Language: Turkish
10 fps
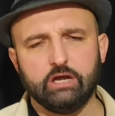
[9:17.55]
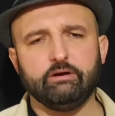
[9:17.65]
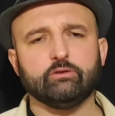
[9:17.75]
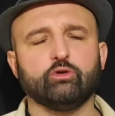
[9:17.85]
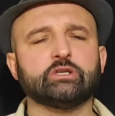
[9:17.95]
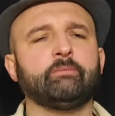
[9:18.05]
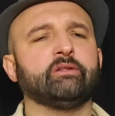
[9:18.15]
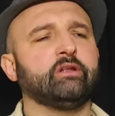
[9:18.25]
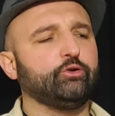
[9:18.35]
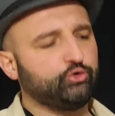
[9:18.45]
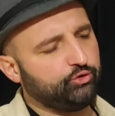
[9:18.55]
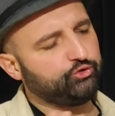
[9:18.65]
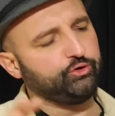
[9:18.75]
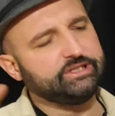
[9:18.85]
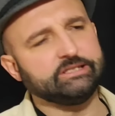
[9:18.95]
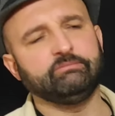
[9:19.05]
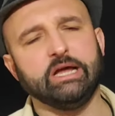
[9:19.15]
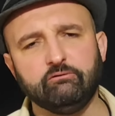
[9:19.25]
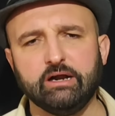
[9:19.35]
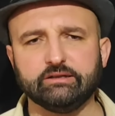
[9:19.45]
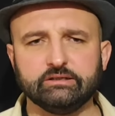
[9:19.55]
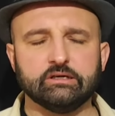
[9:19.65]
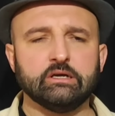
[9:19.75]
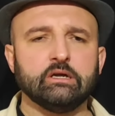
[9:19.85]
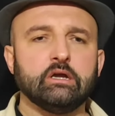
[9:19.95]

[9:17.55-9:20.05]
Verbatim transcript: Evet o zamanlar şu şu isimler vardı.